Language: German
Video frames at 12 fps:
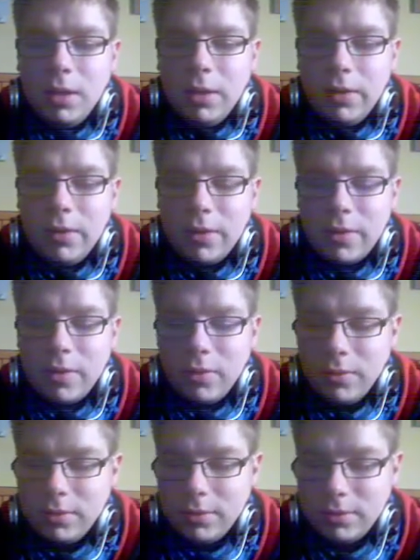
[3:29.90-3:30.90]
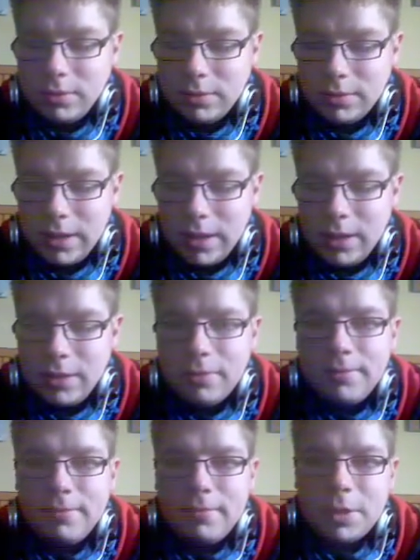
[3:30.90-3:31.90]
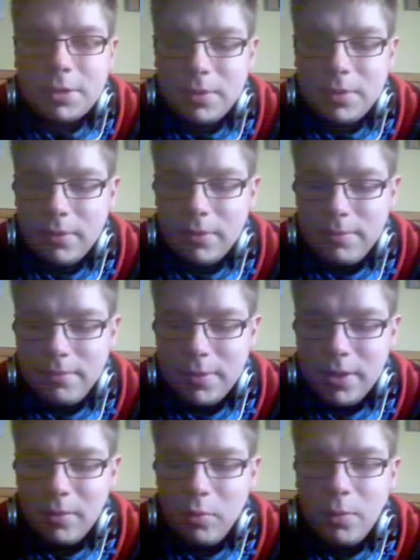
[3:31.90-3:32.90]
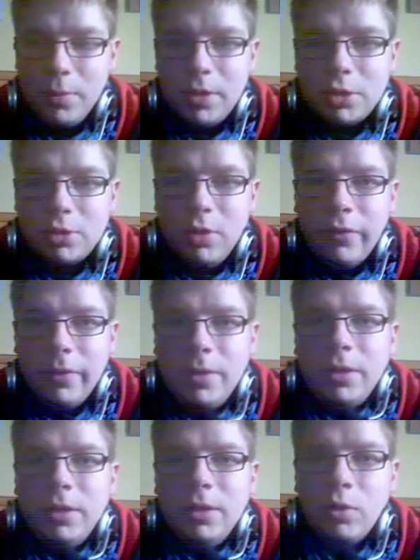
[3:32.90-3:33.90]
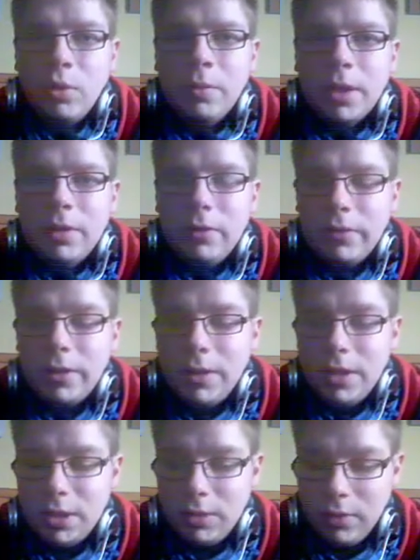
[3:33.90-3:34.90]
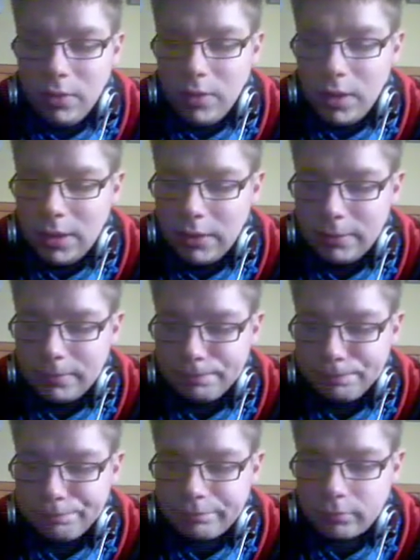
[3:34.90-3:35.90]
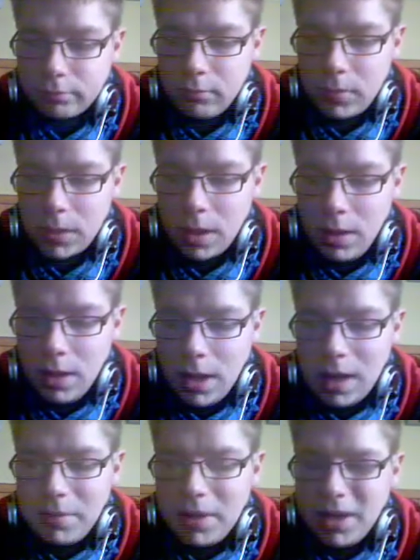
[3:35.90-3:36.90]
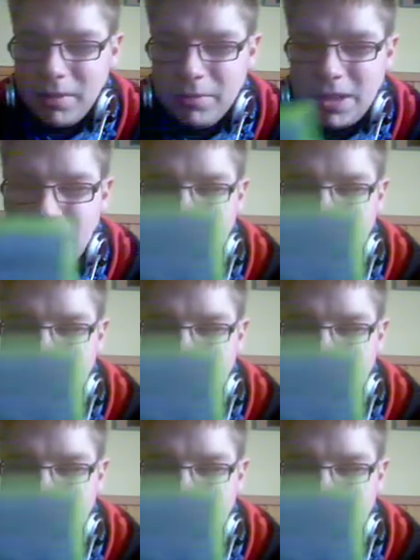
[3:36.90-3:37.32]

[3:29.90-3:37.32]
ist das so, naja, manchmal so ein bisschen blöd mit der Steuerung, wenn man dann da rumrennt auf den Dächern und so alles. Aber mich